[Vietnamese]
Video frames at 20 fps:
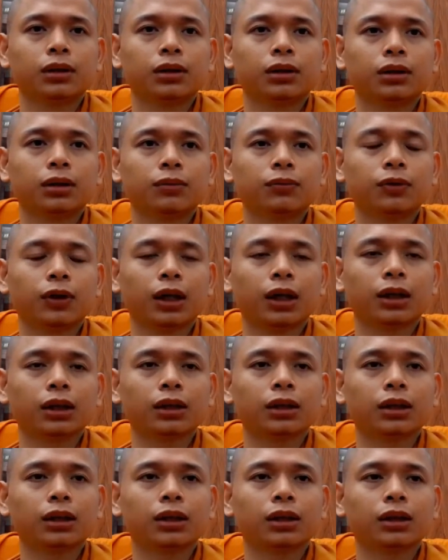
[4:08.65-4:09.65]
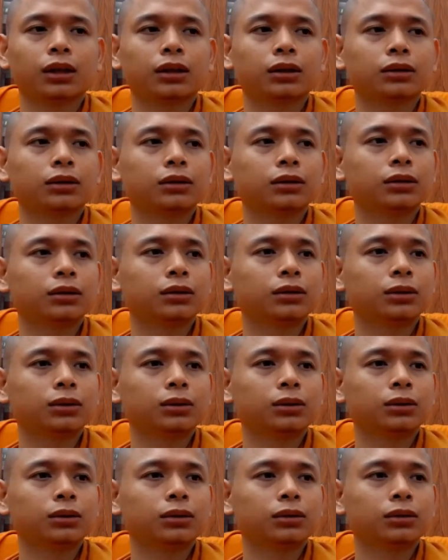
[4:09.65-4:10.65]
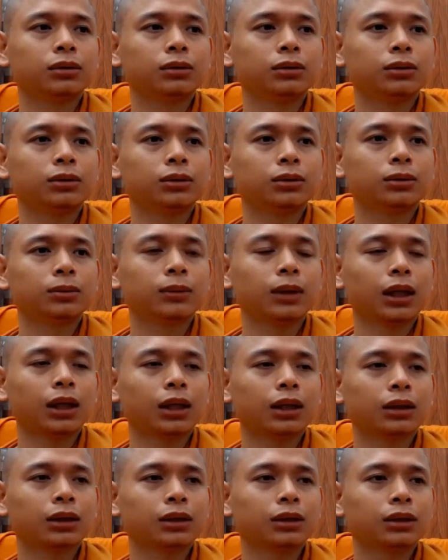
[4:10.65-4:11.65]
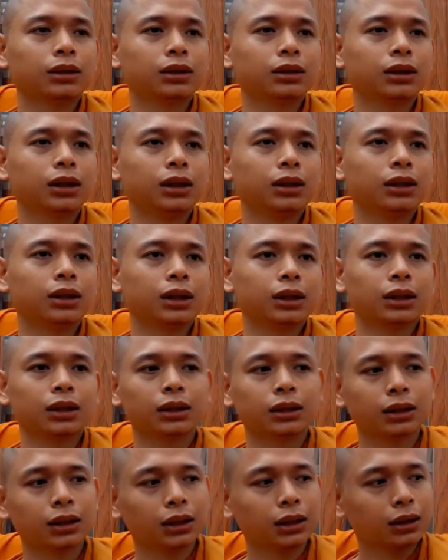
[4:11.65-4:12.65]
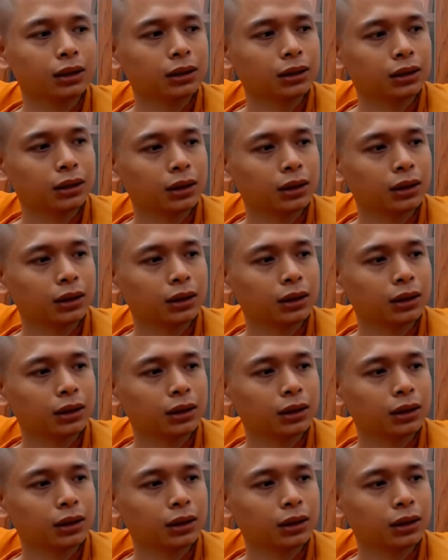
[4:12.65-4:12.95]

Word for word: chứ không phải là chúng ta cứ cứ nghĩ là cái cái